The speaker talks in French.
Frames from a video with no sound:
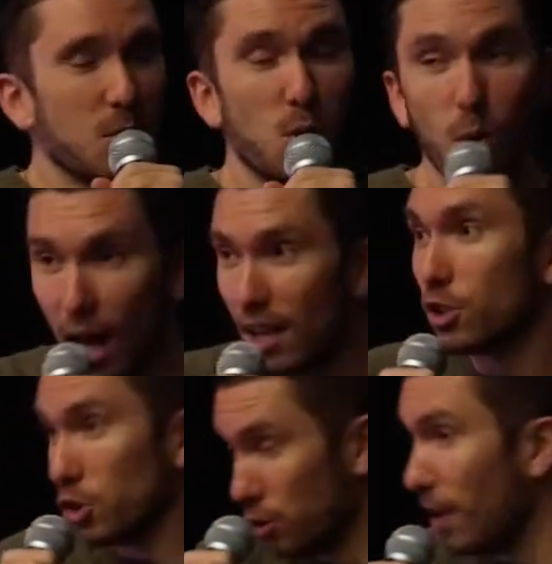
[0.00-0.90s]

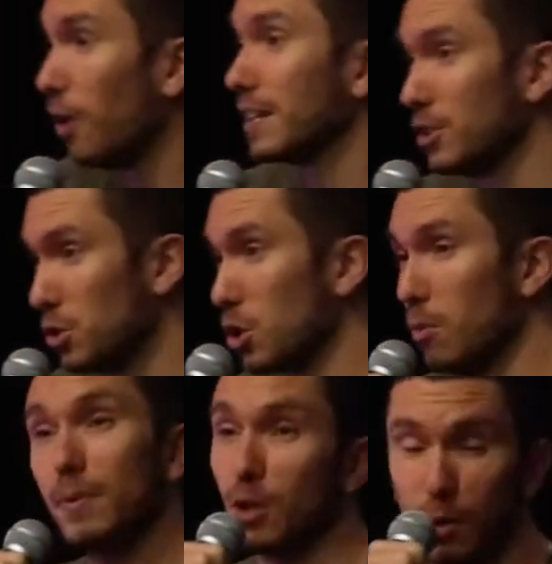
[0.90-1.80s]
courage, je vais rentrer jusqu'au
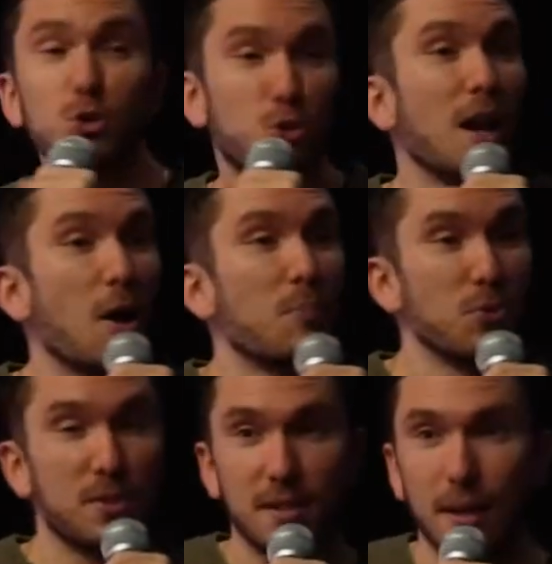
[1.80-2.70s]
bout parce que maintenant je suis là en
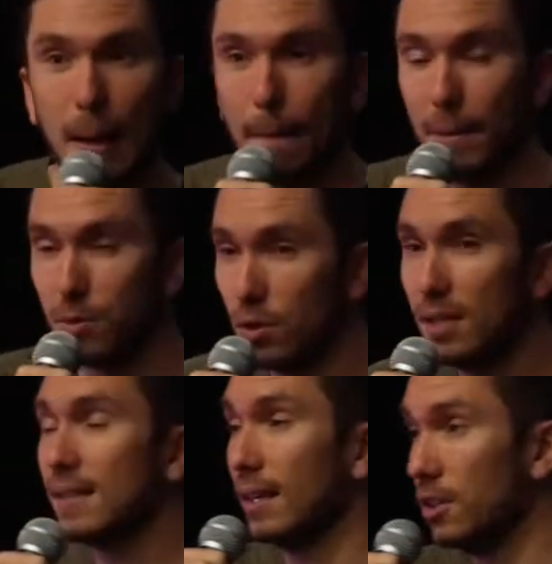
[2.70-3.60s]
plus. Mais je me suis
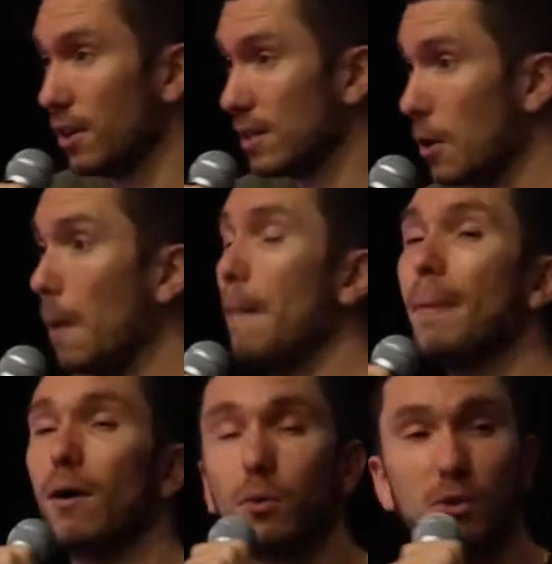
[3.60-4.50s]
dit, Seigneur, il ne se rend même
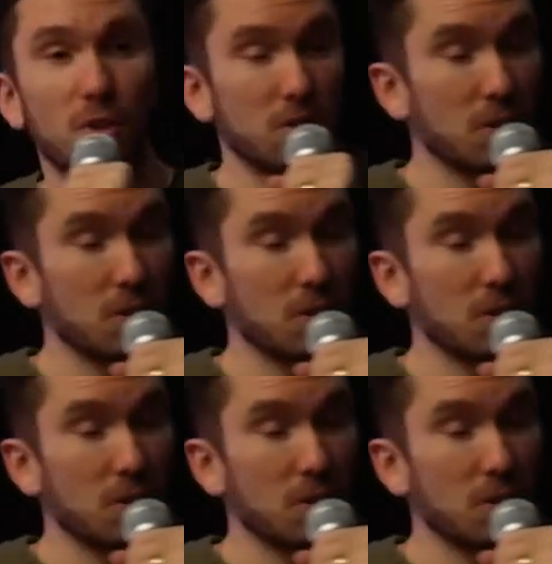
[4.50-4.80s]
pas compte dans,